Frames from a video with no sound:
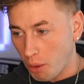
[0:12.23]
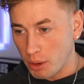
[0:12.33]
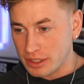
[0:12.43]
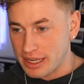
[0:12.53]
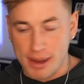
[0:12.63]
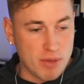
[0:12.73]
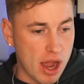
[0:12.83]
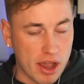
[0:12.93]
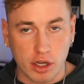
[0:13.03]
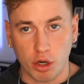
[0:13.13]
Und ähm, ja,
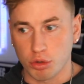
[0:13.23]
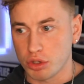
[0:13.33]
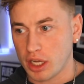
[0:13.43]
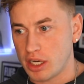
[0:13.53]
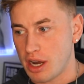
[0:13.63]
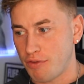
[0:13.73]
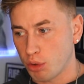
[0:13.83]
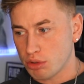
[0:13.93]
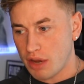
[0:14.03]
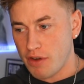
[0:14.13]
er kann auch nur drin in der
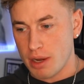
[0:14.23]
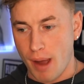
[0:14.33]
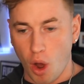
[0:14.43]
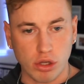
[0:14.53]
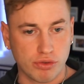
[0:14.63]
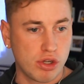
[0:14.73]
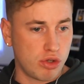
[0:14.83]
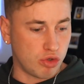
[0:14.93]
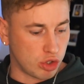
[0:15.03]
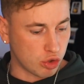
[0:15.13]
Wohnung sein, wenn er mal raus will. Sieht